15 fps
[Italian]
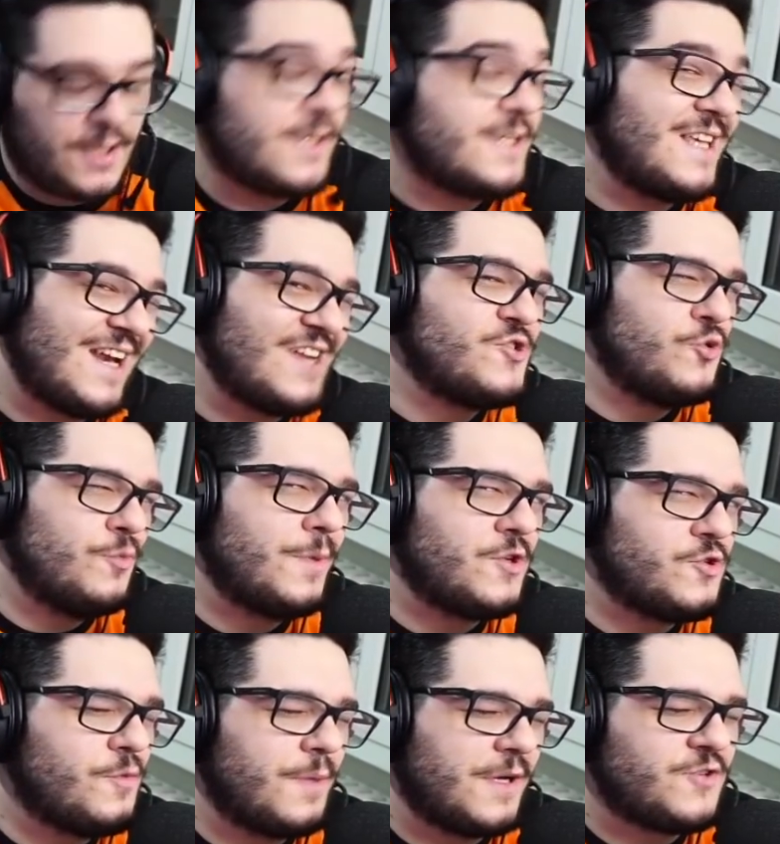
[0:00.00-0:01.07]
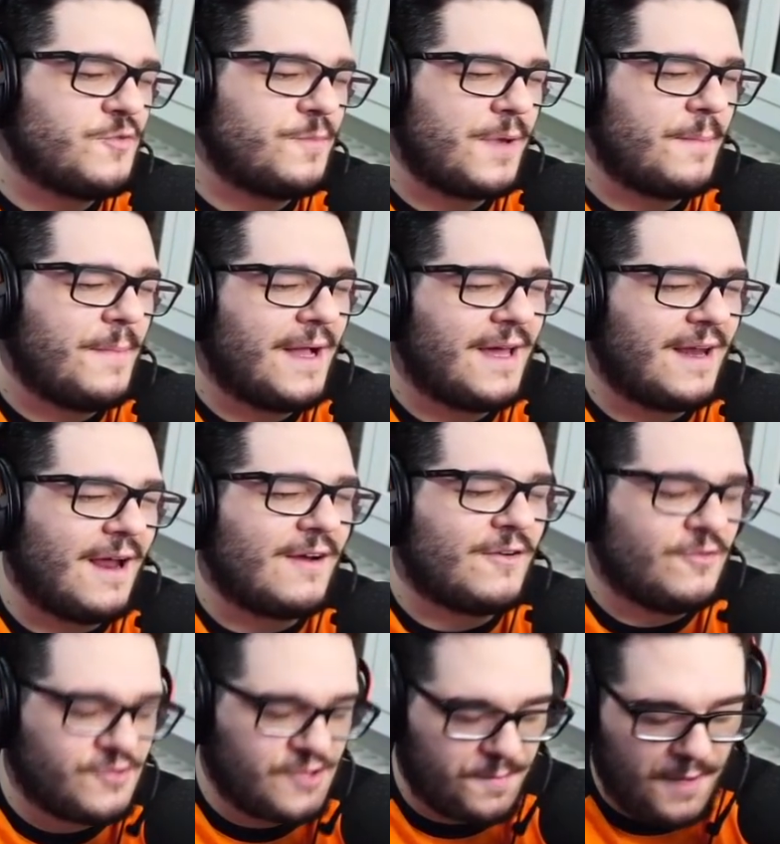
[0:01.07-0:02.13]
sarà super, super, super mega
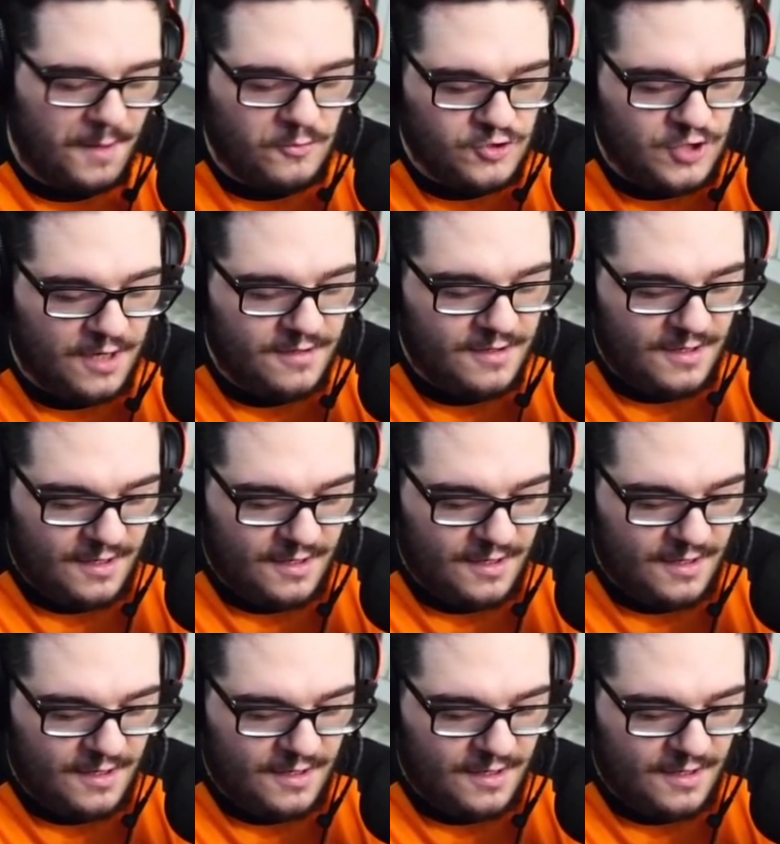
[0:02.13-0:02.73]
raro, lo sappiamo già.